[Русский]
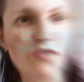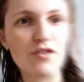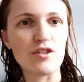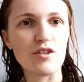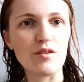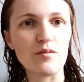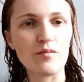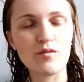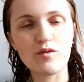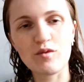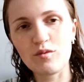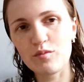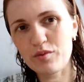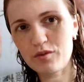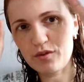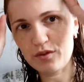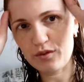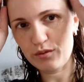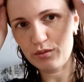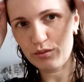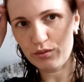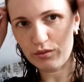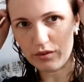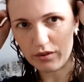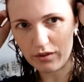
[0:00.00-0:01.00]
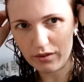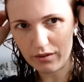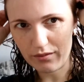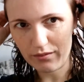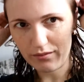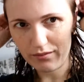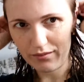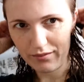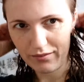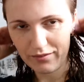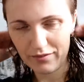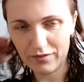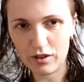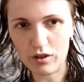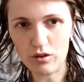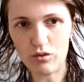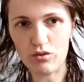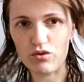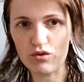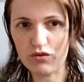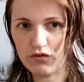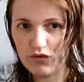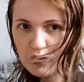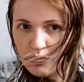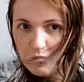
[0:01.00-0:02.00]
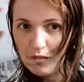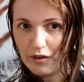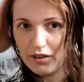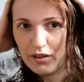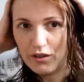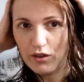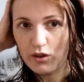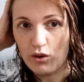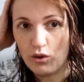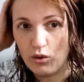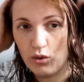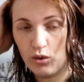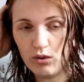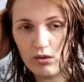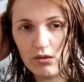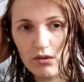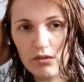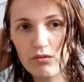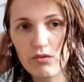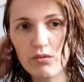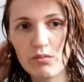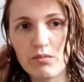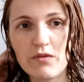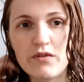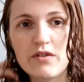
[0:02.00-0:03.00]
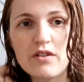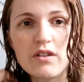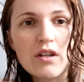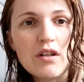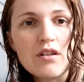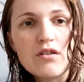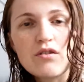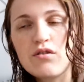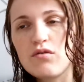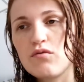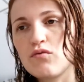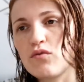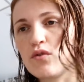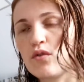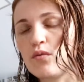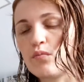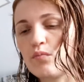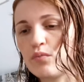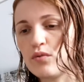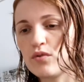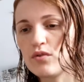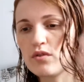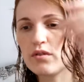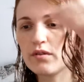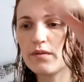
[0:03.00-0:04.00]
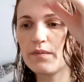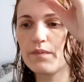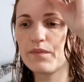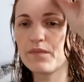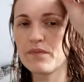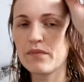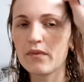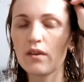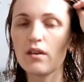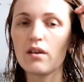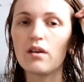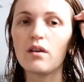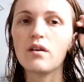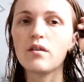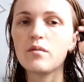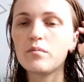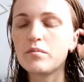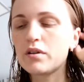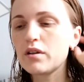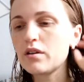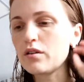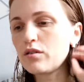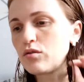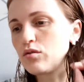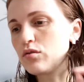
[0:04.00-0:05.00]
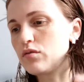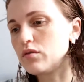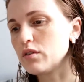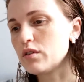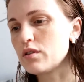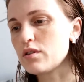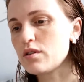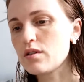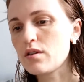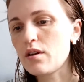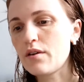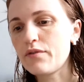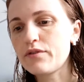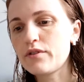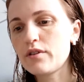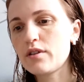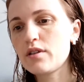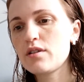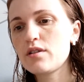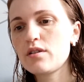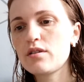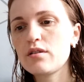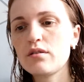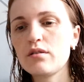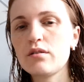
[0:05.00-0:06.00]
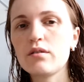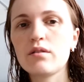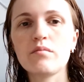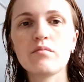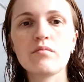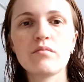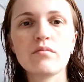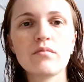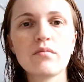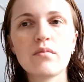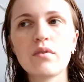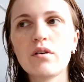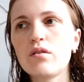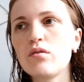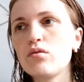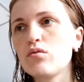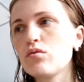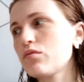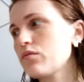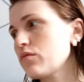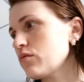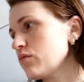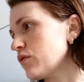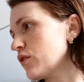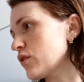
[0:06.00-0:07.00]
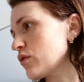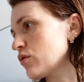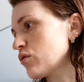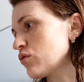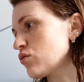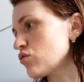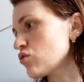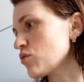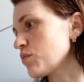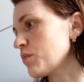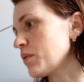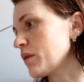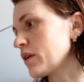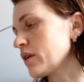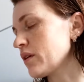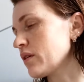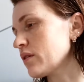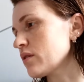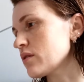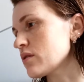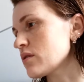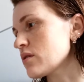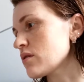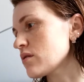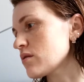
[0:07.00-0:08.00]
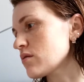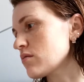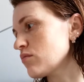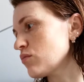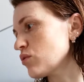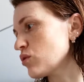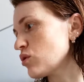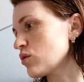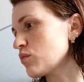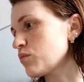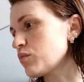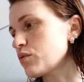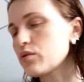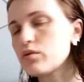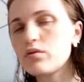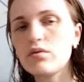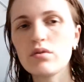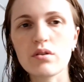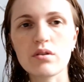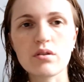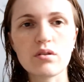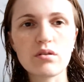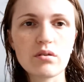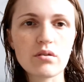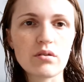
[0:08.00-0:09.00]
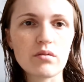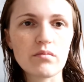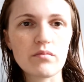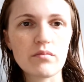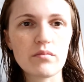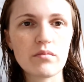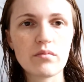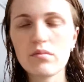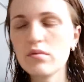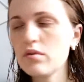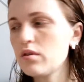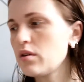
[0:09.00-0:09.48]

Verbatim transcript: Всем доброе утро. Я уже вымыла голову. Мы встали сегодня поздно. Приготовила завтрак. Сделала нам... Ален, Варюха уже поела бутерброды с сыром.